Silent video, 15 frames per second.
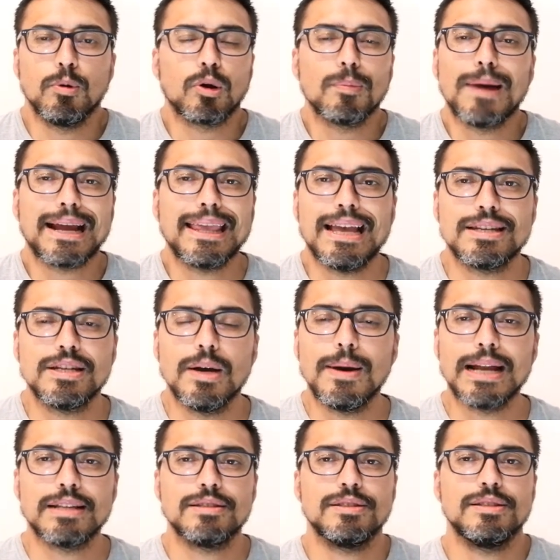por más que
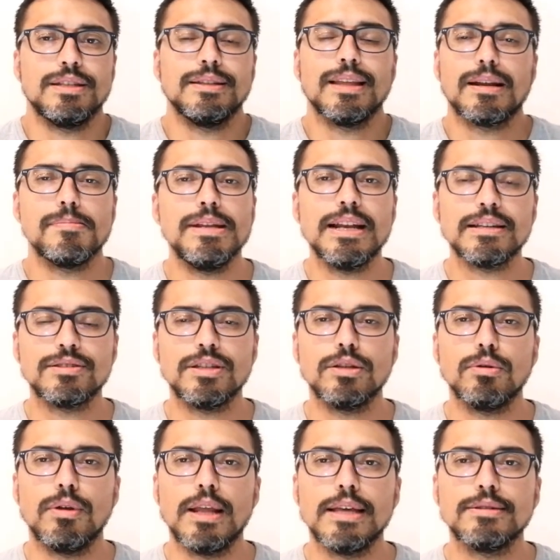haya VAR, si termina
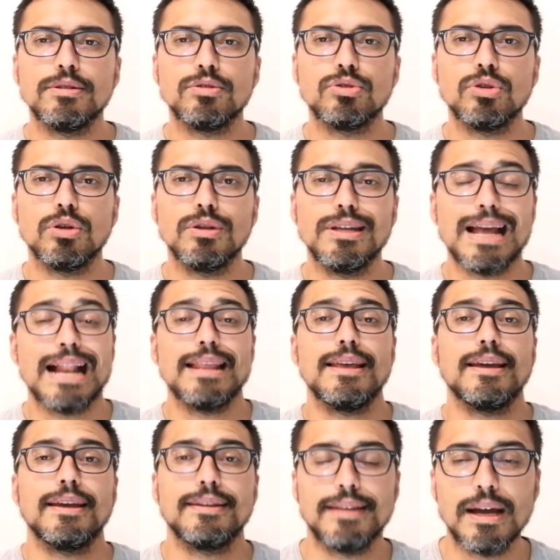siendo la decisión de
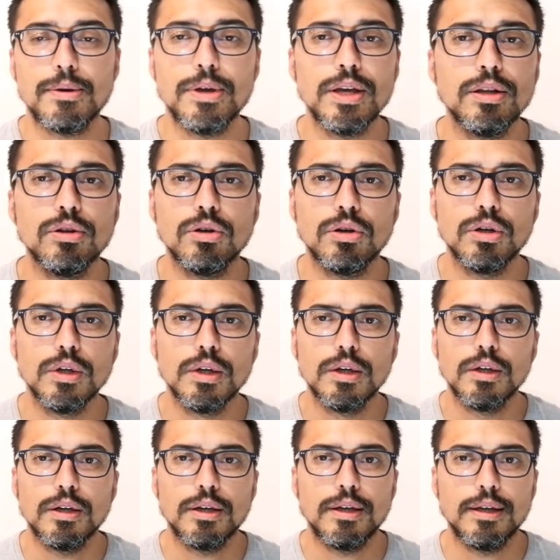alguien que está viendo
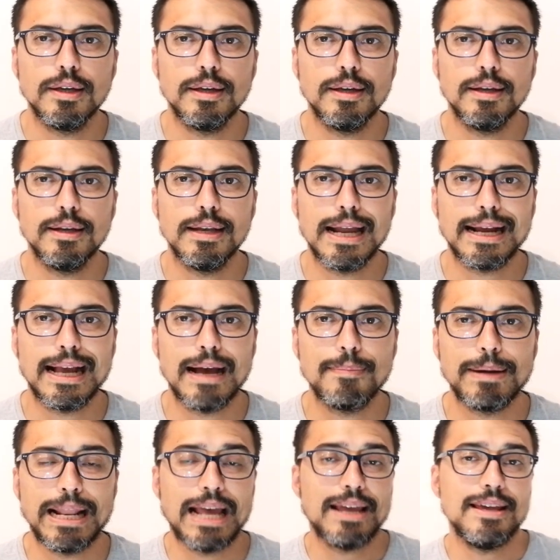eh, la
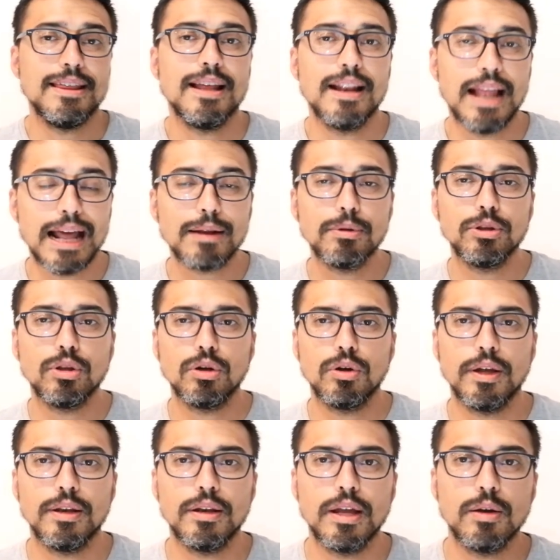cámara y del
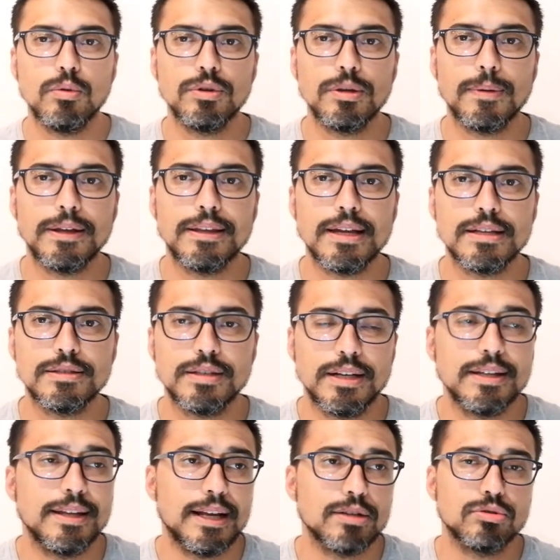árbitro en, última
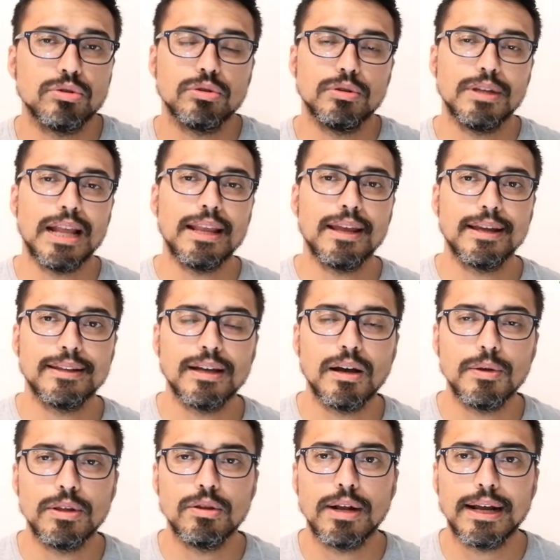instancia, en este caso de alguien que
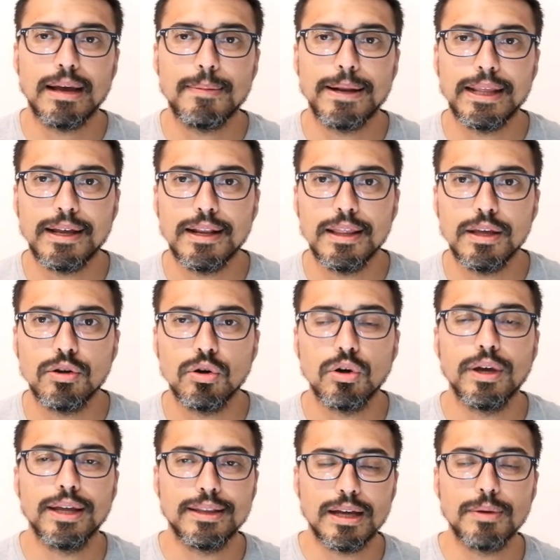estaba viendo la cámara y que le
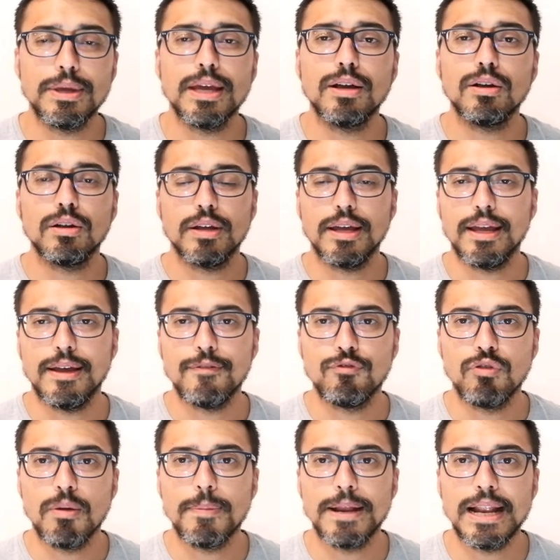dijo está bien, eh,
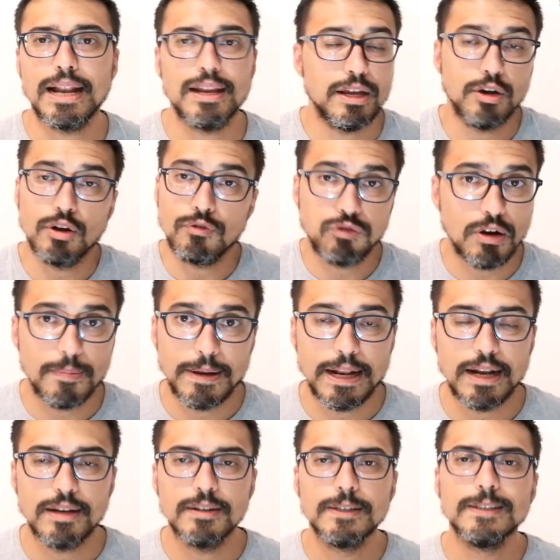fue penal y no fue
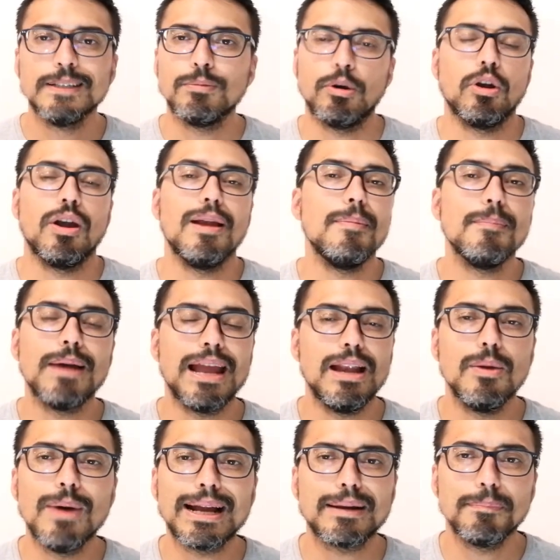penal, bueno,
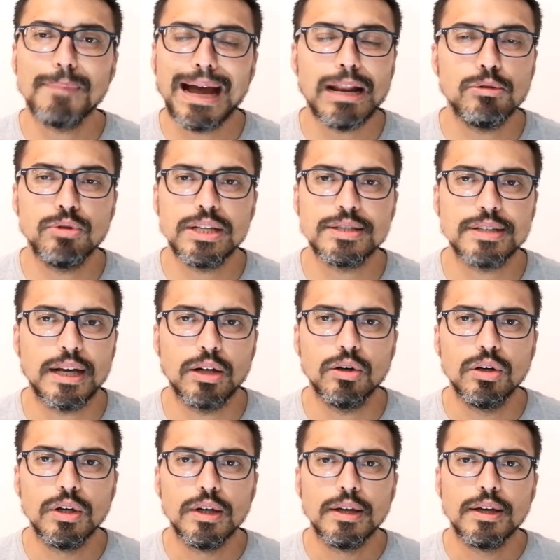el, bar mal
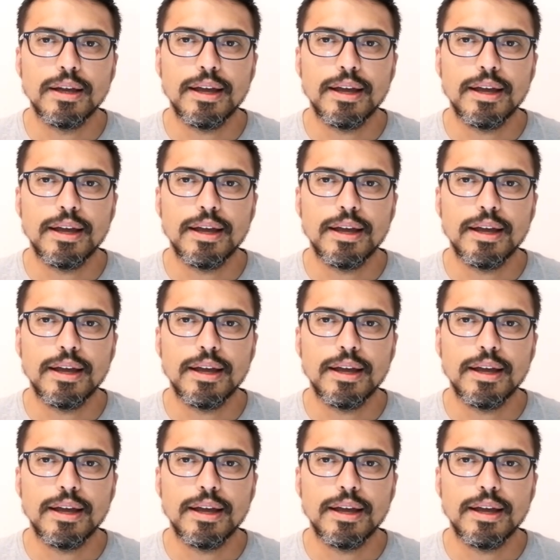utilizado